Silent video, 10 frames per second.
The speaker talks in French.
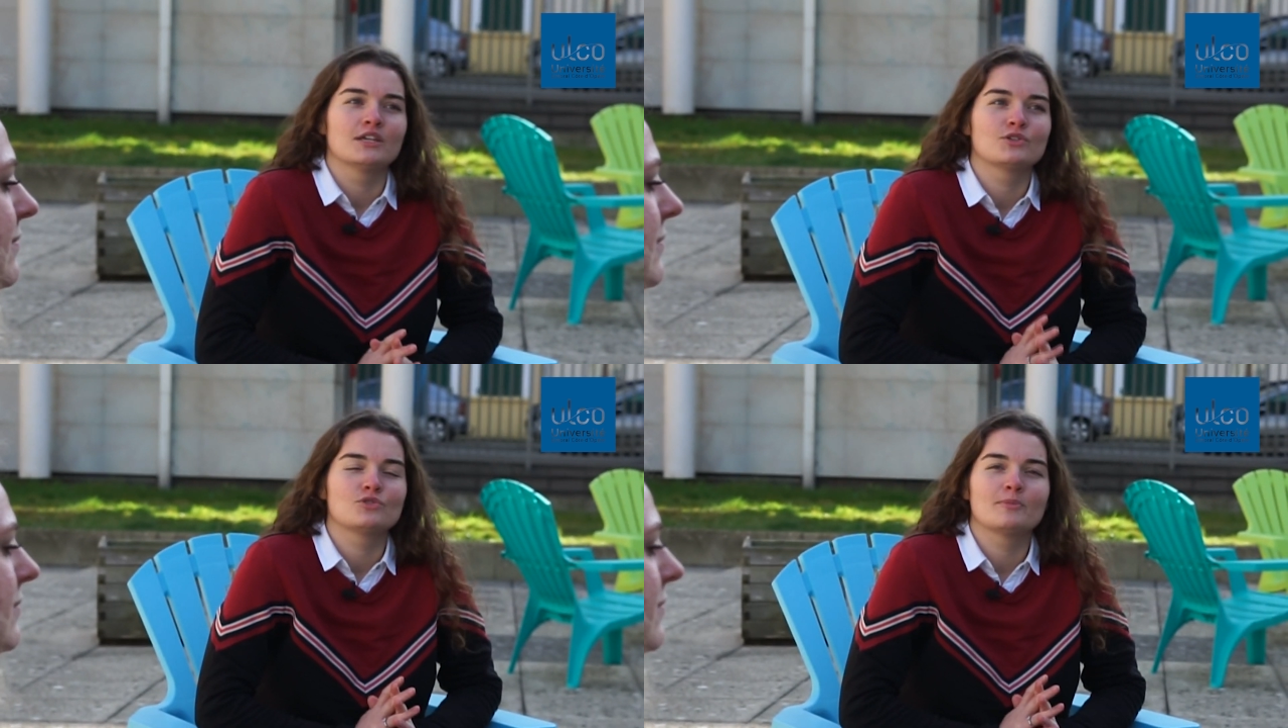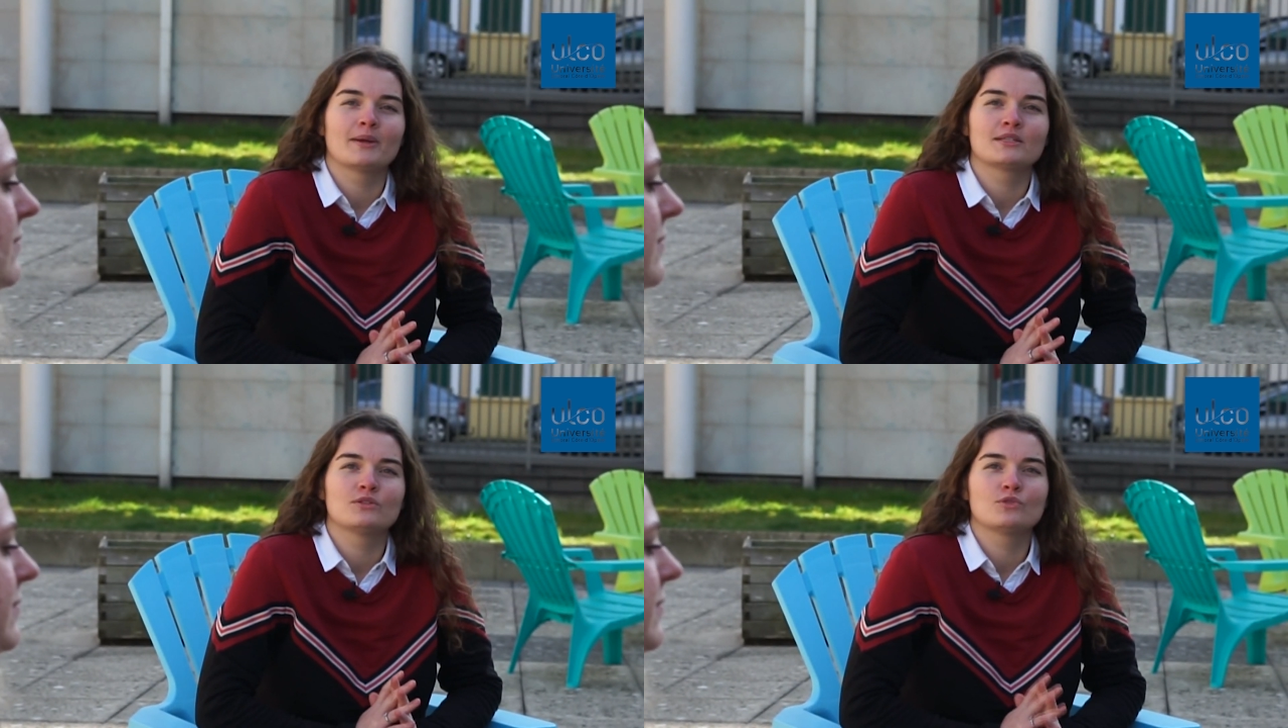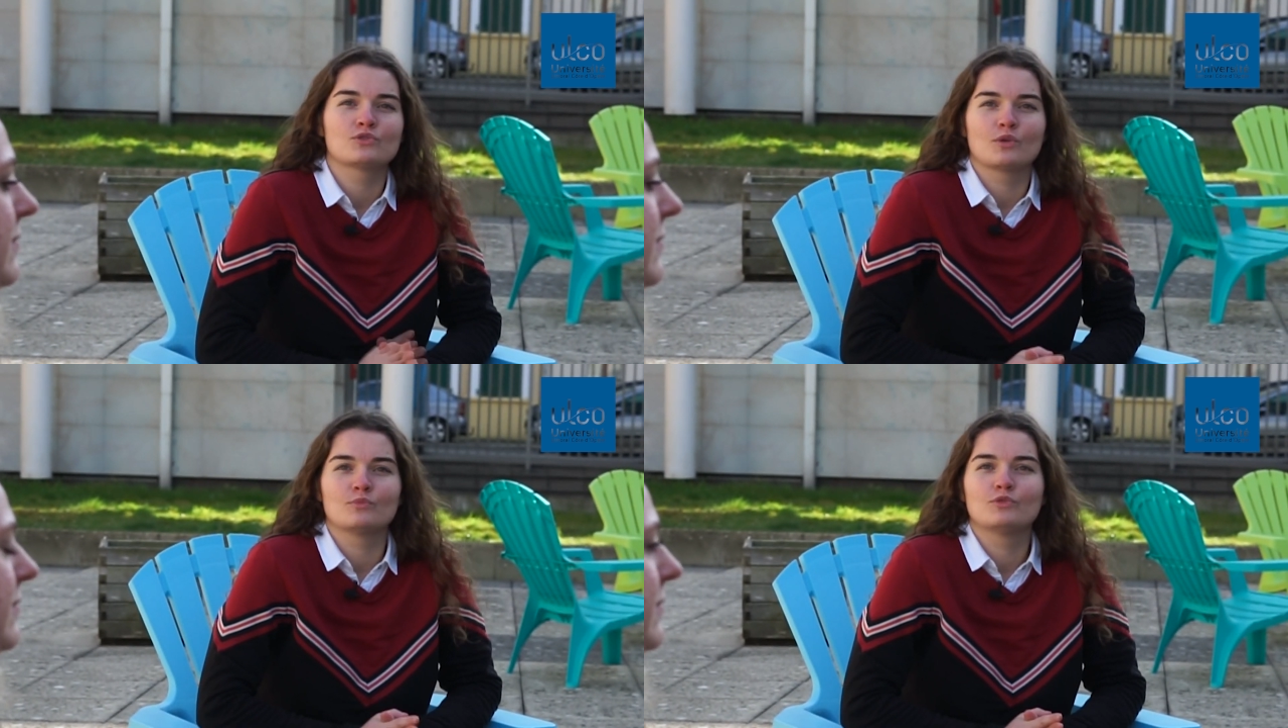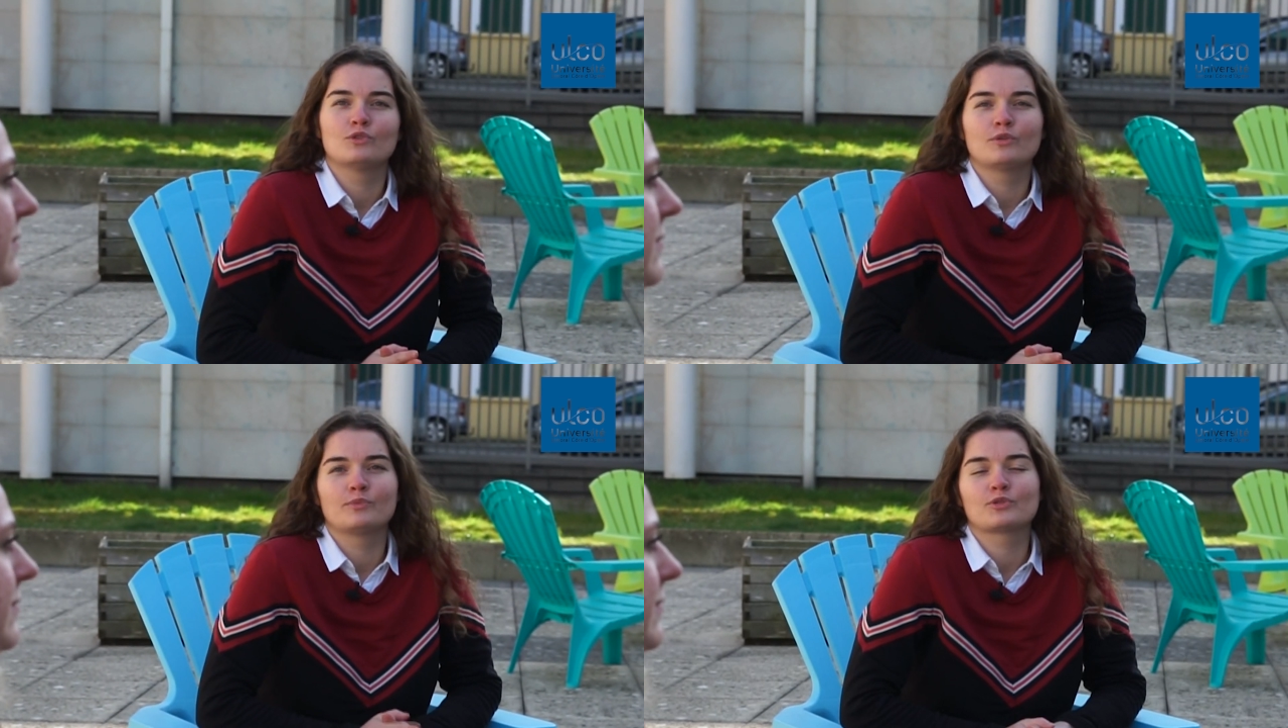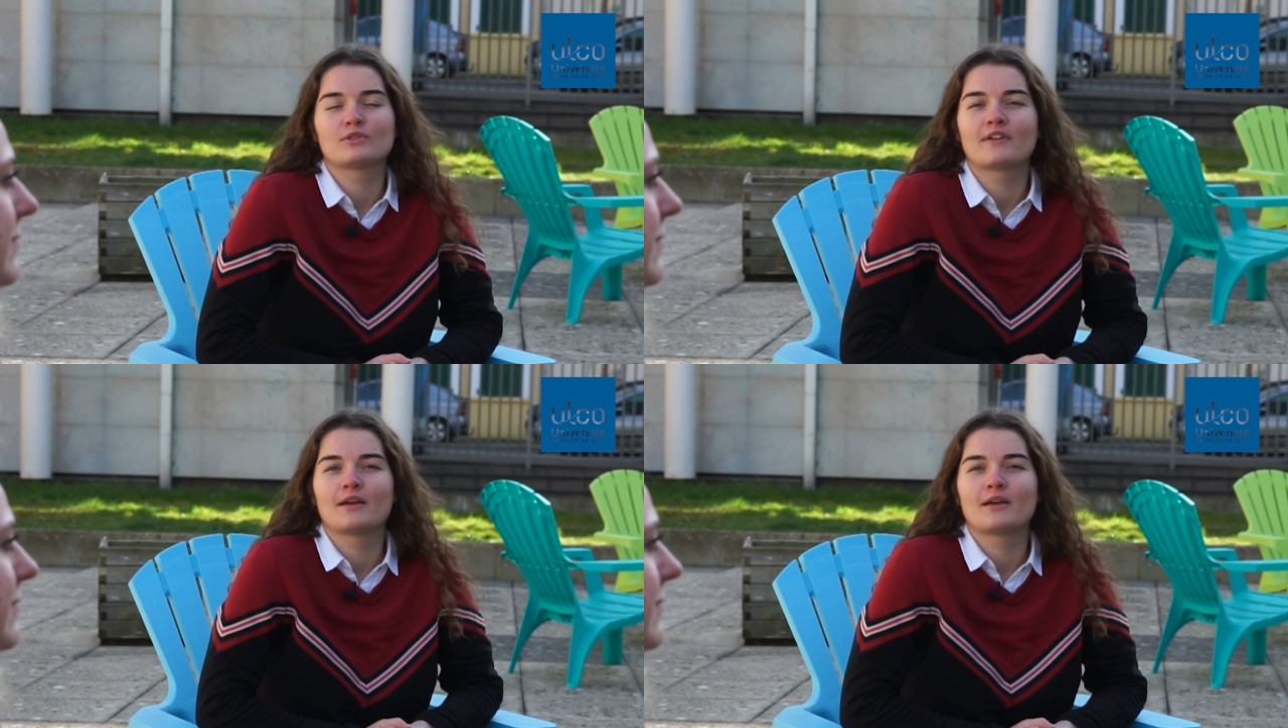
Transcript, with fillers: je suis partie au Luxembourg pour suivre